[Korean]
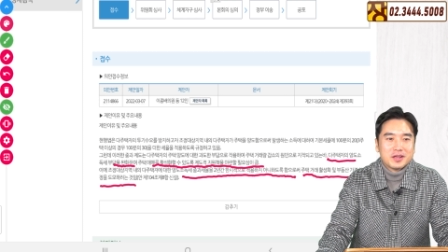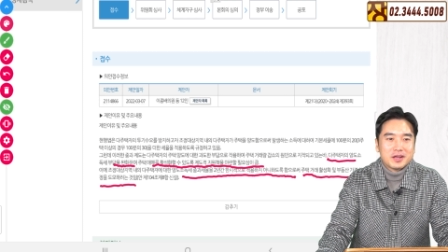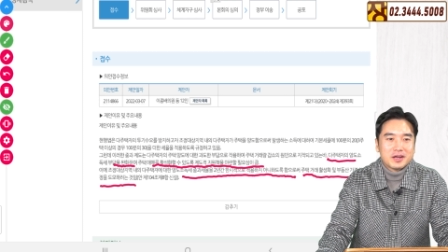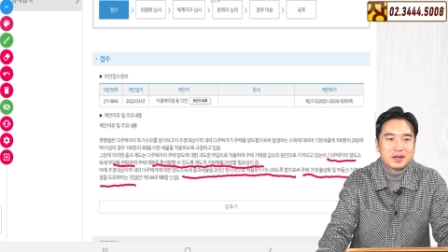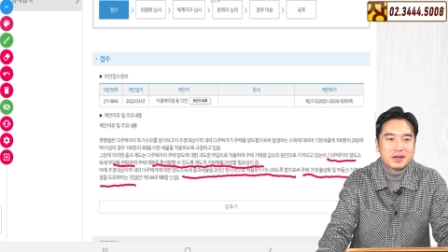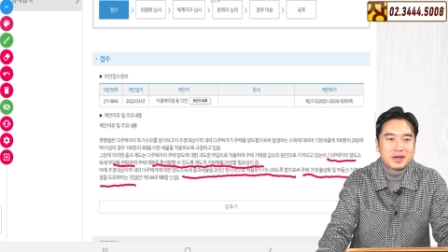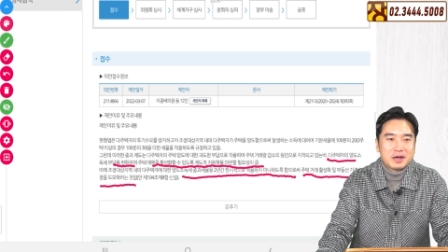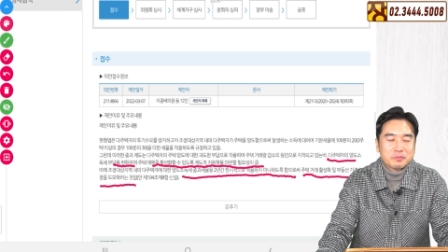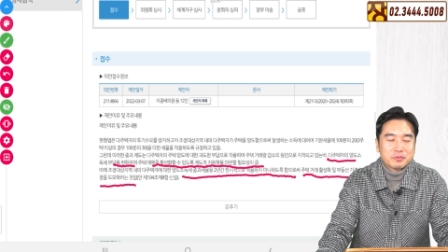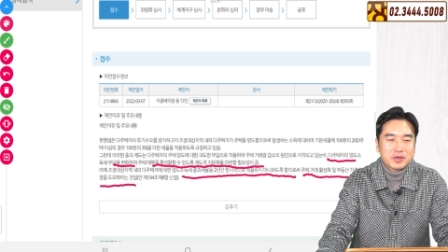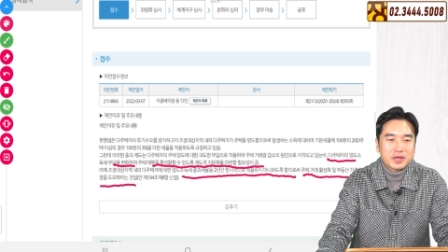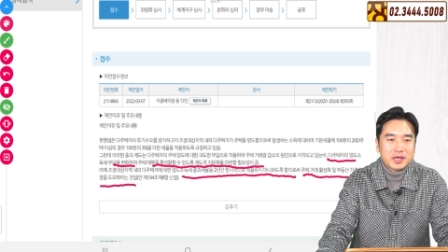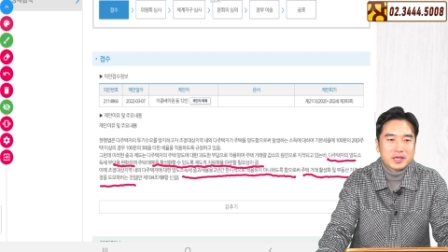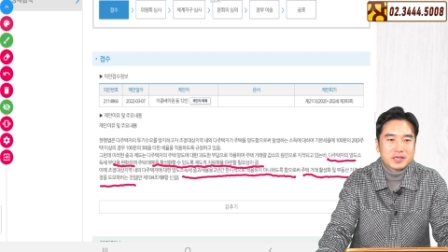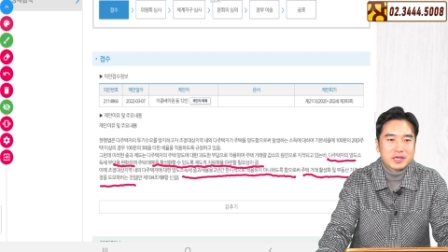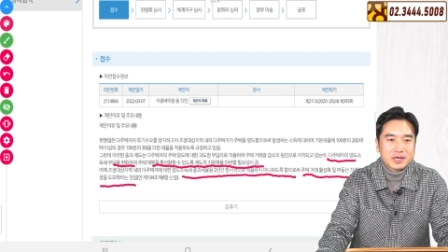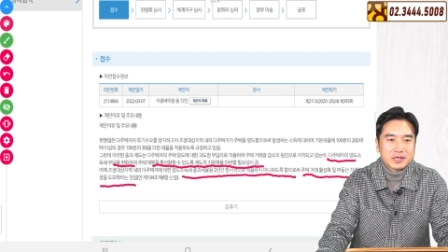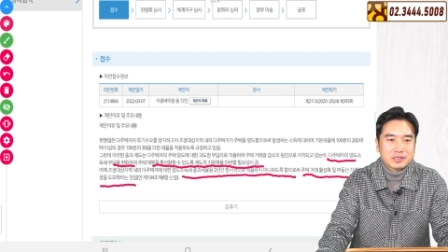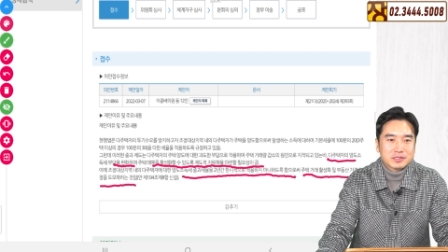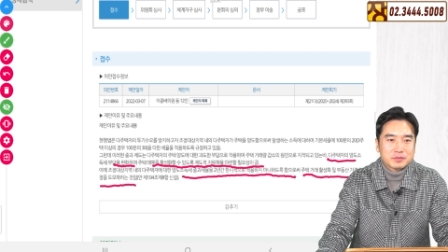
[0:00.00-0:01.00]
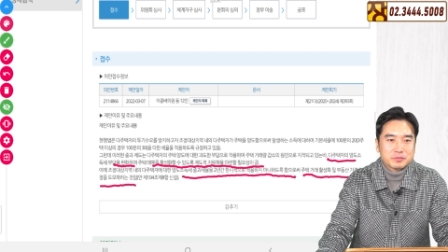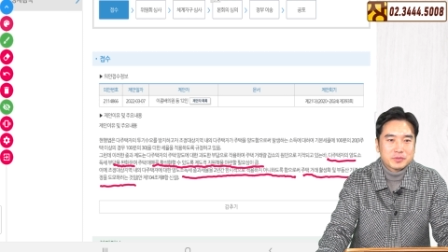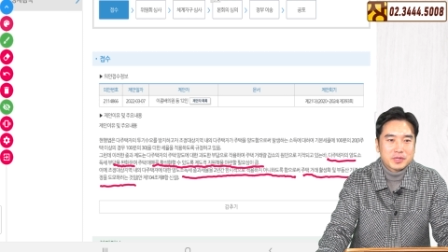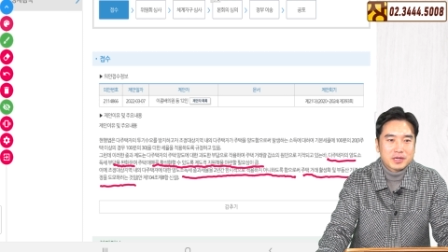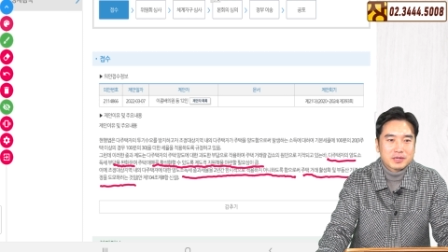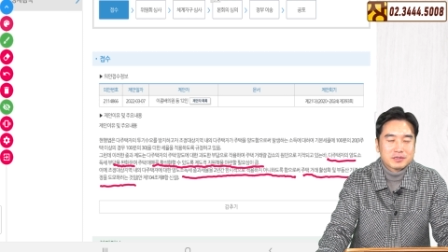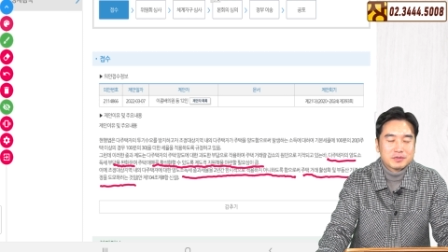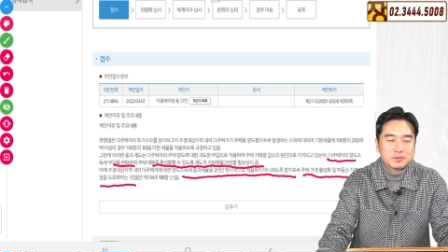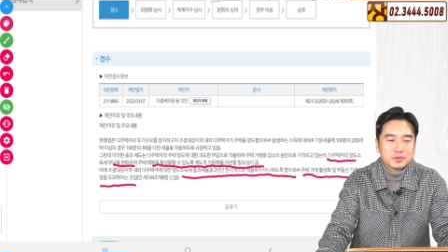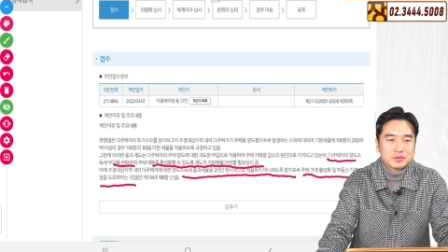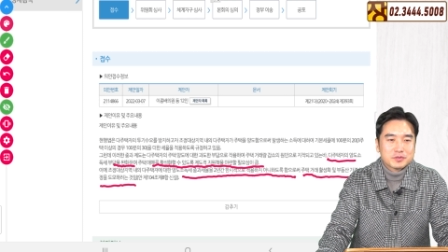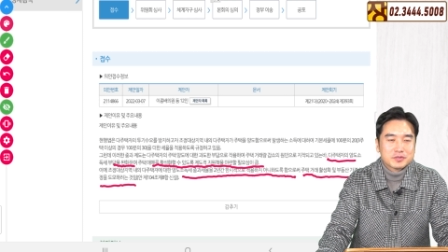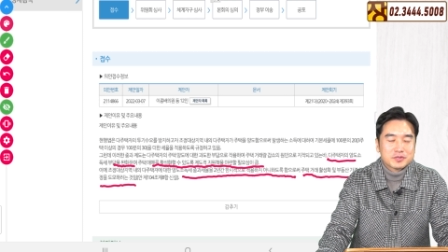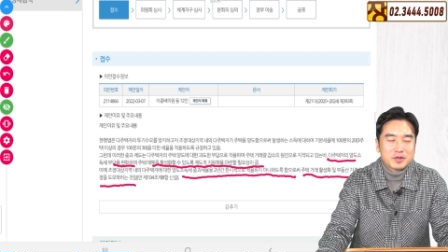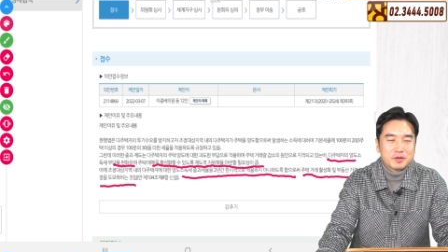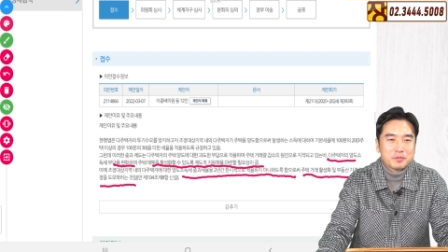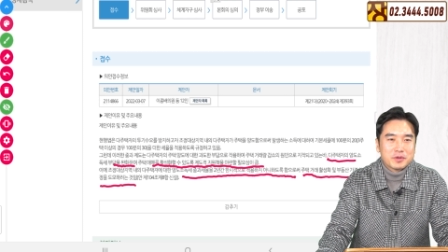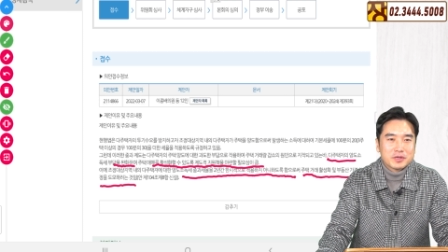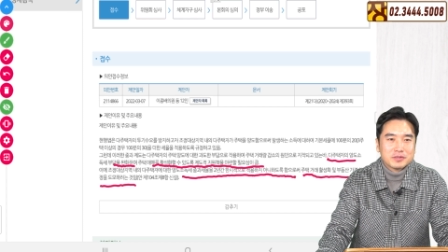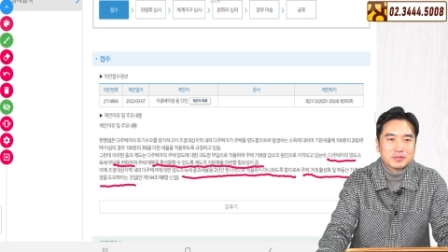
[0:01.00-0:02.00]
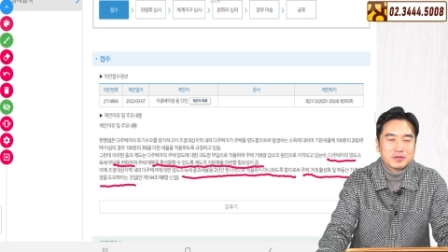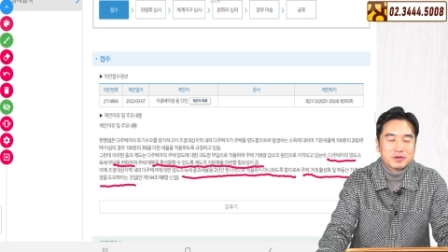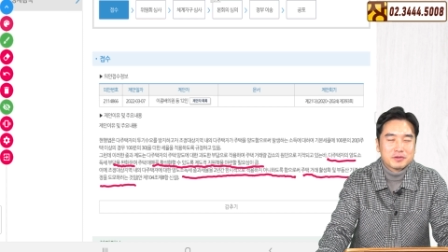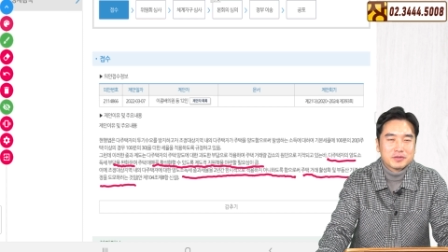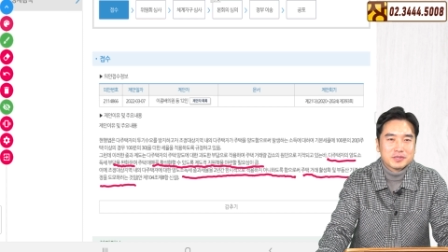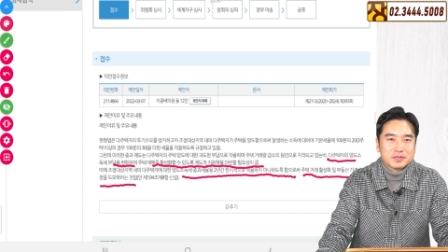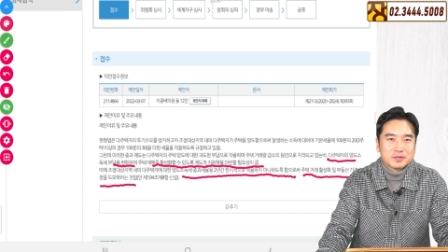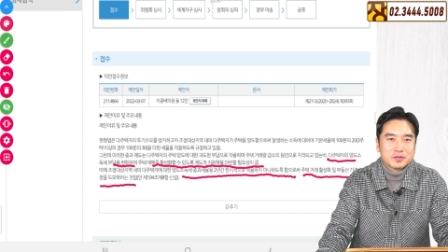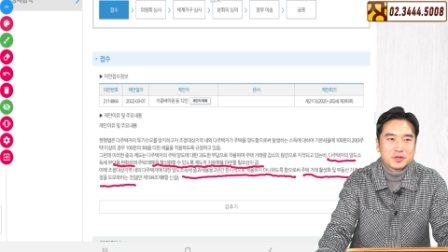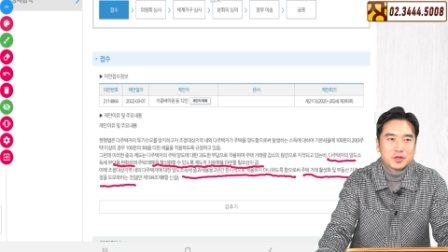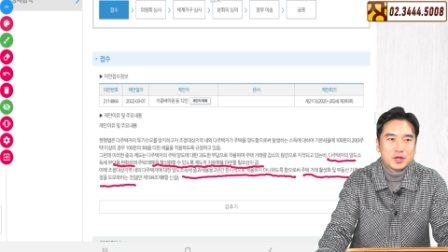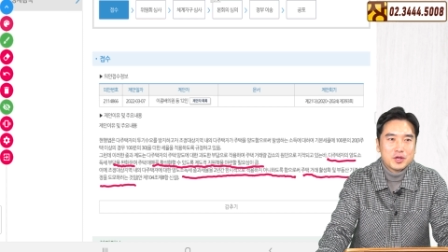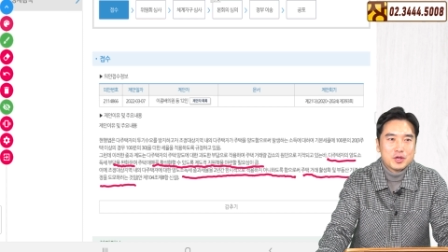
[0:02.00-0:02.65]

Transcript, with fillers: 아, 함께 얘기하겠습니다. 그럼, 그러면 이거는